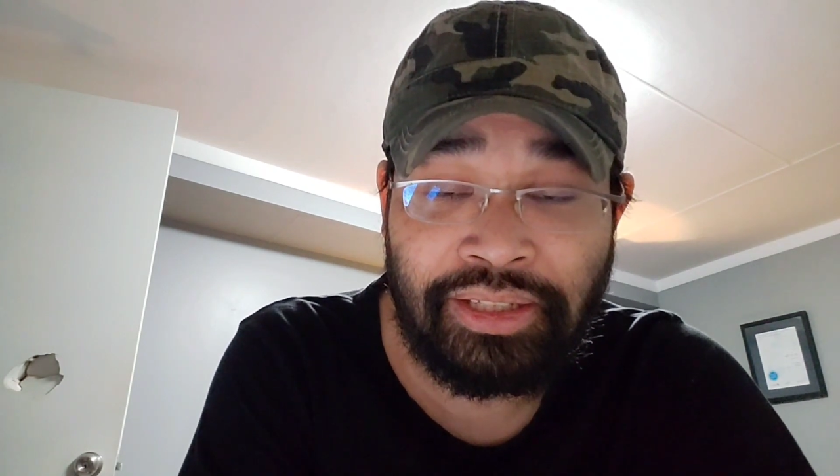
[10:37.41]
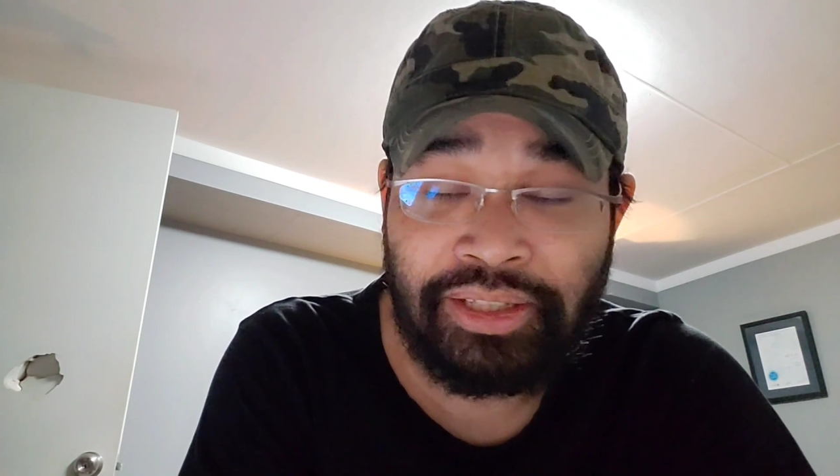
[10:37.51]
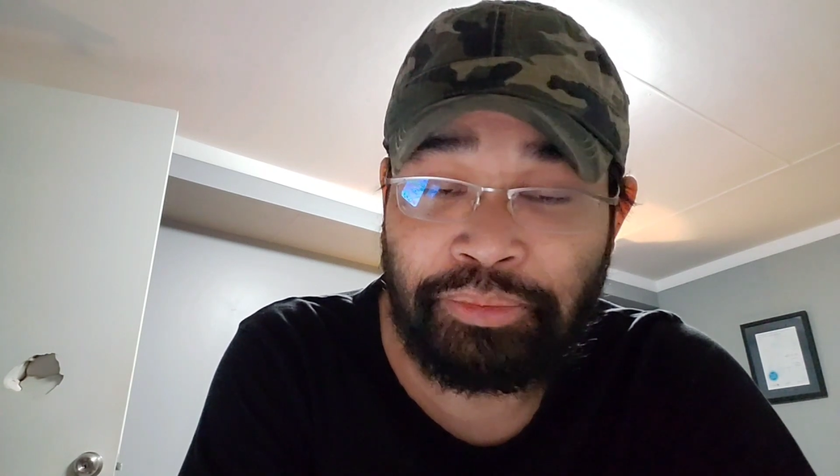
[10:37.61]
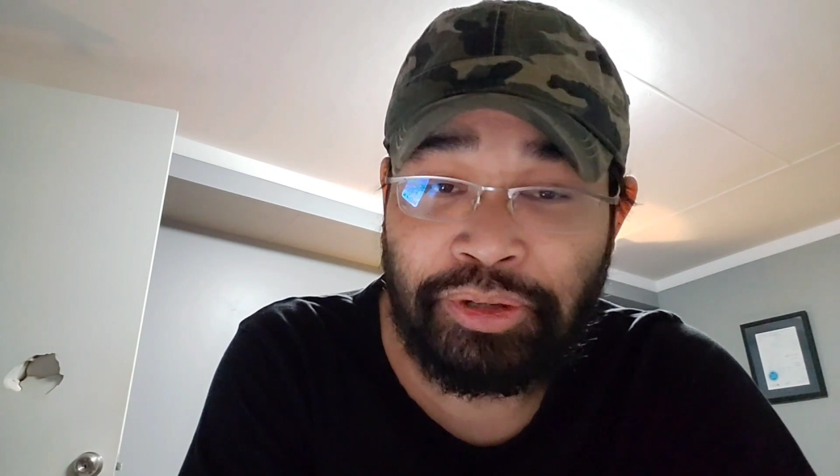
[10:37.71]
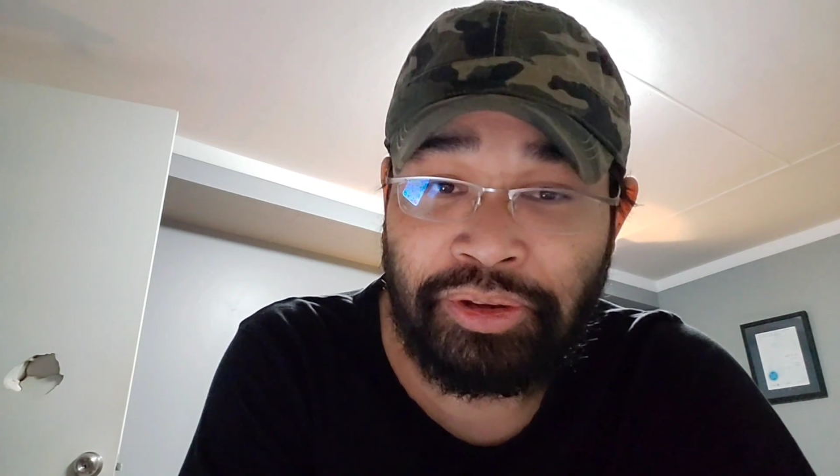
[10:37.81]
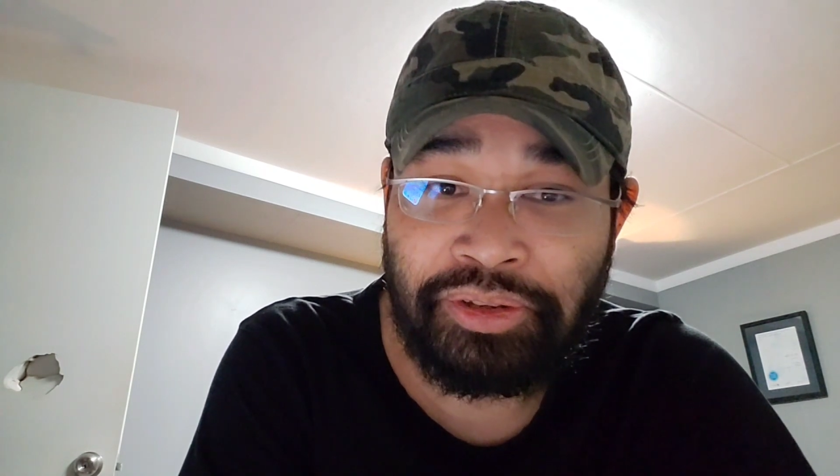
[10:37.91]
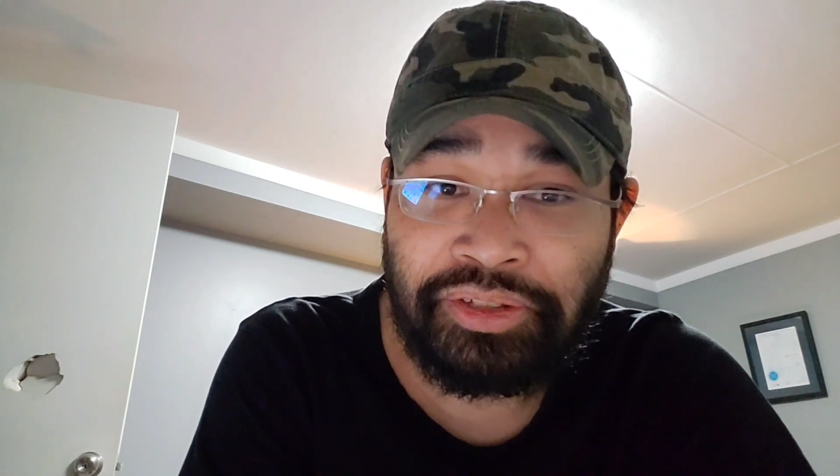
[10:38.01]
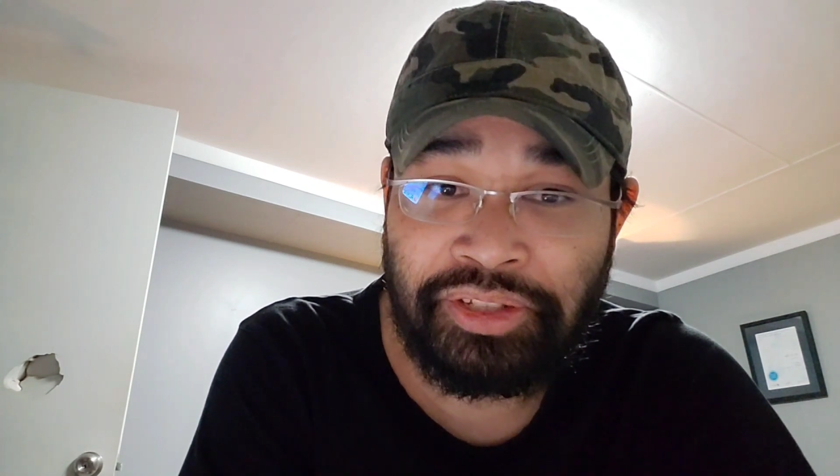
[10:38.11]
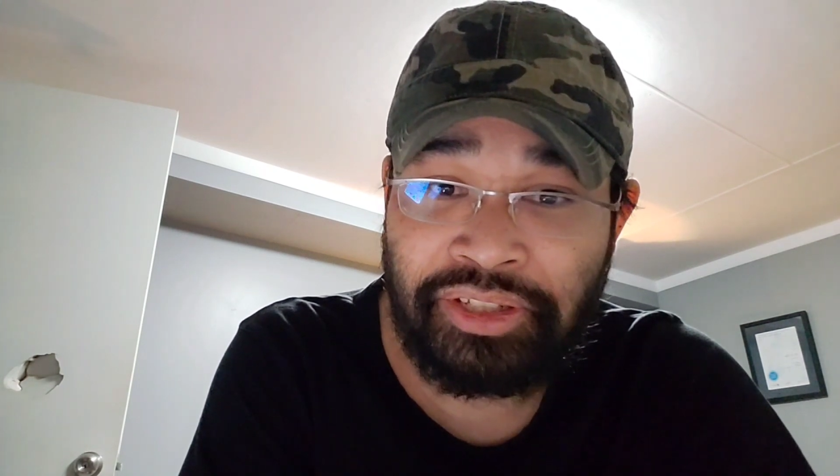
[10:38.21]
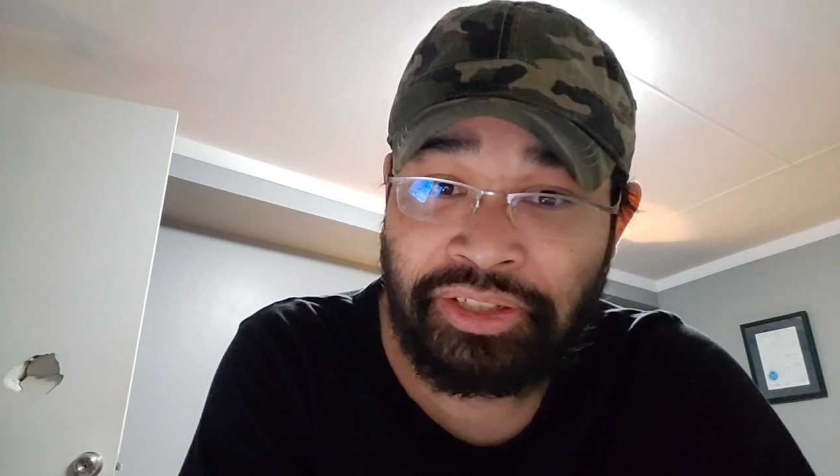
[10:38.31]
thì bọn họ
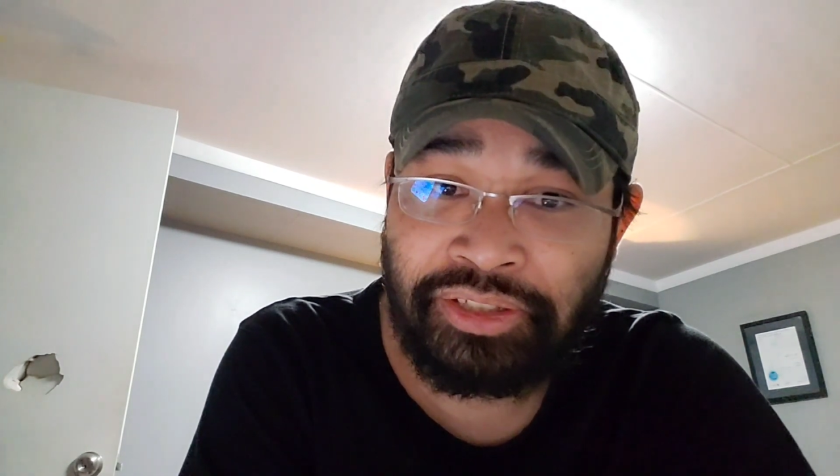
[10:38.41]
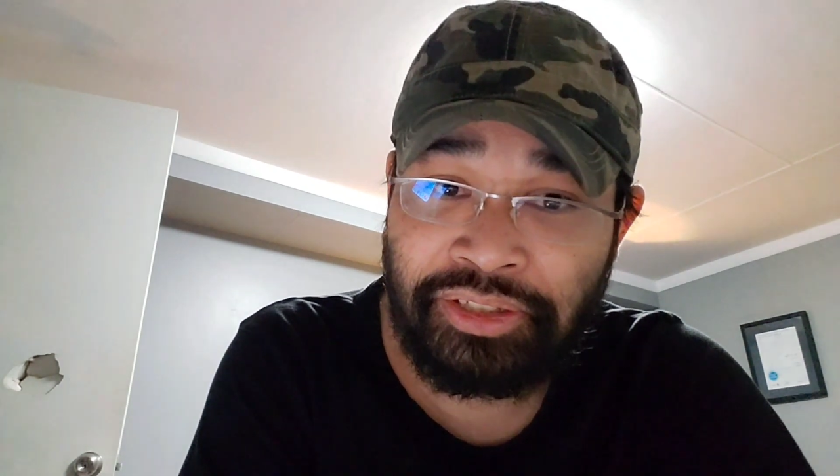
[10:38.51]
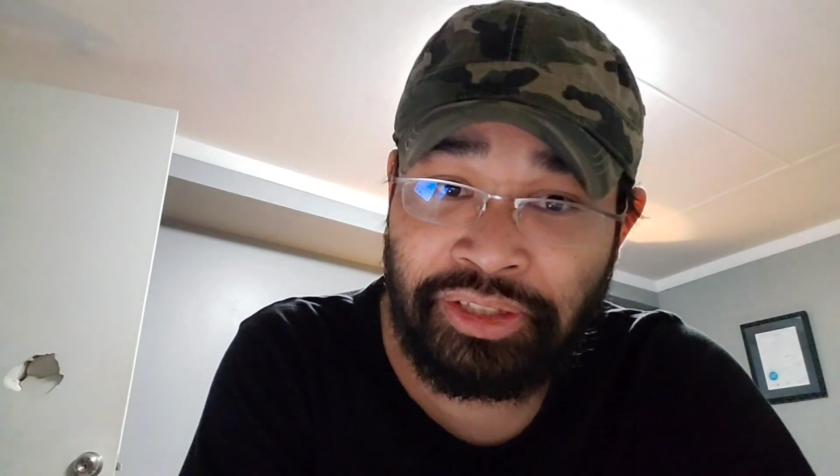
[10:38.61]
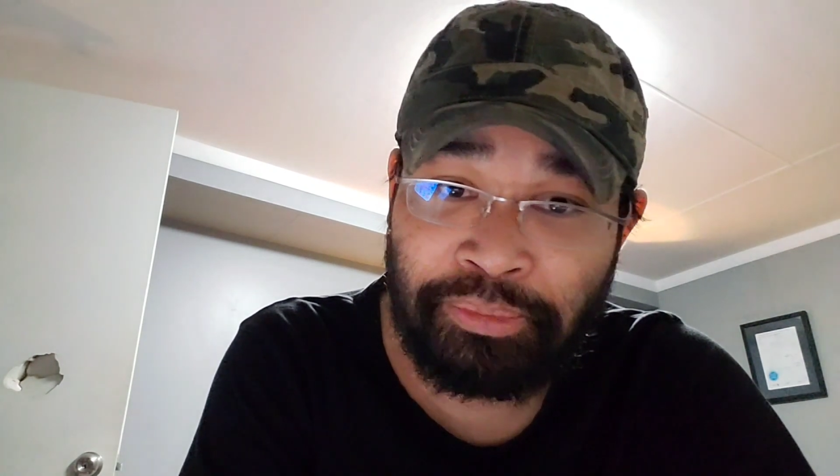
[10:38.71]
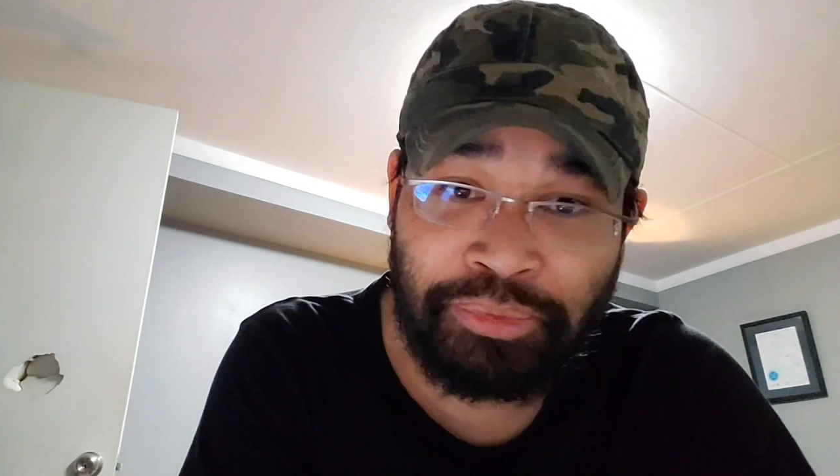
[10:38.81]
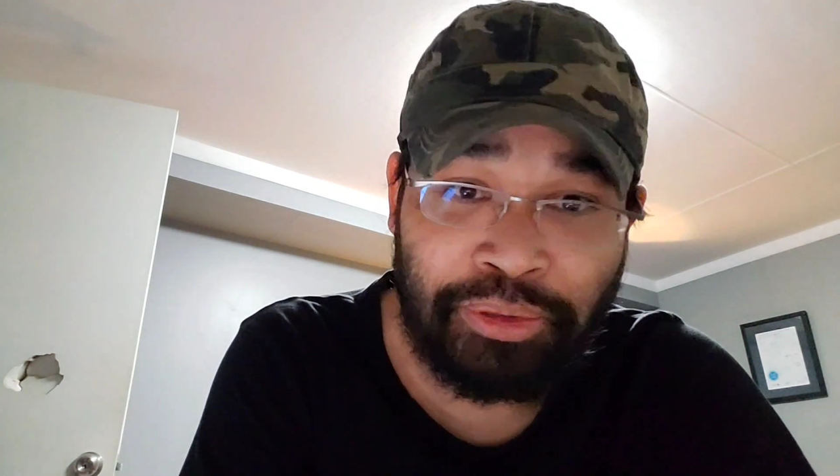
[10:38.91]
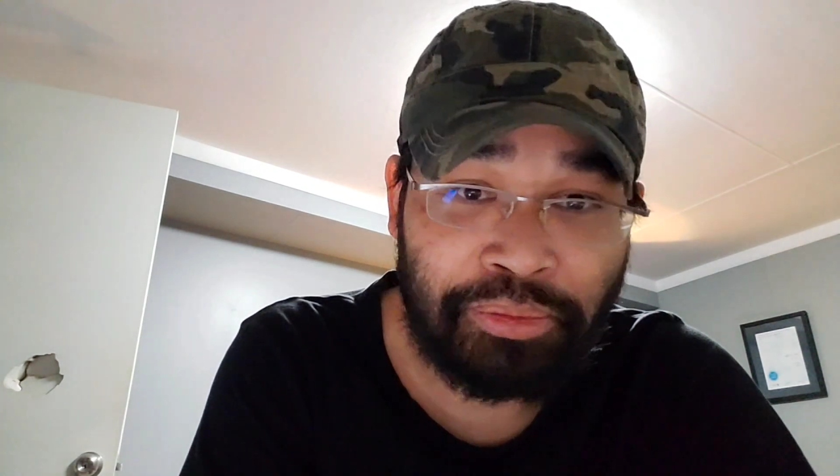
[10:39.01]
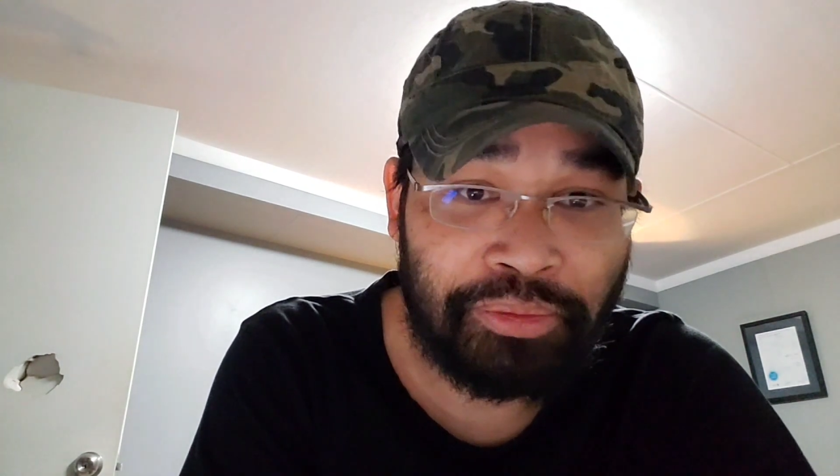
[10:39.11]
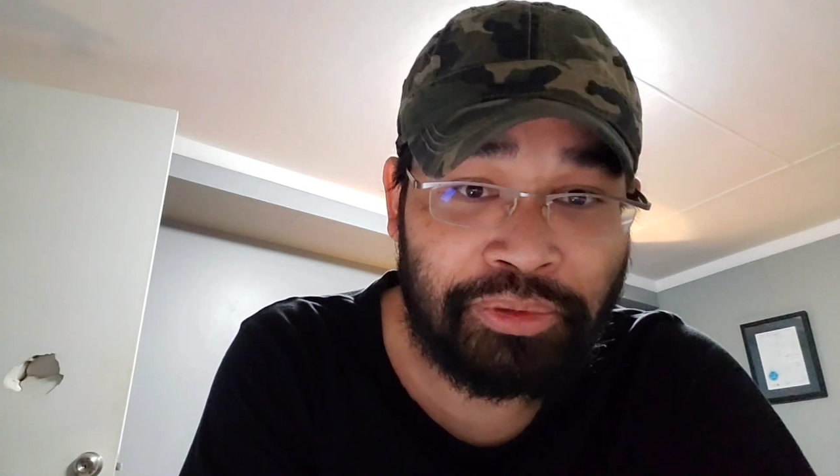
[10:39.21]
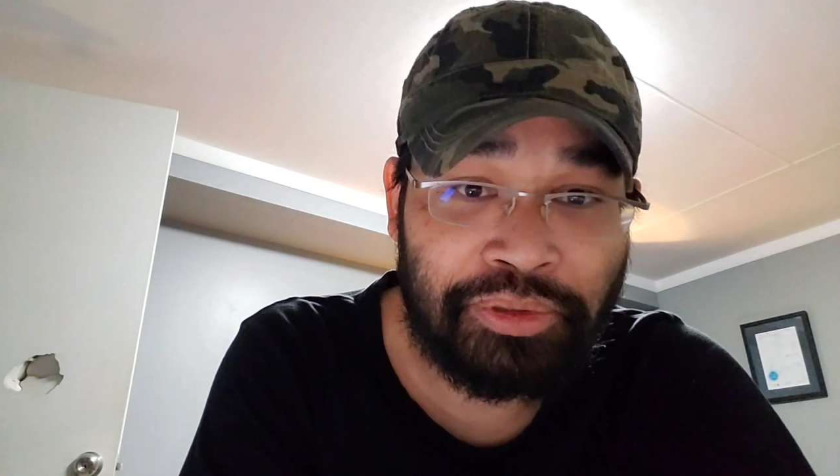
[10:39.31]
sẽ cứ tiếp tục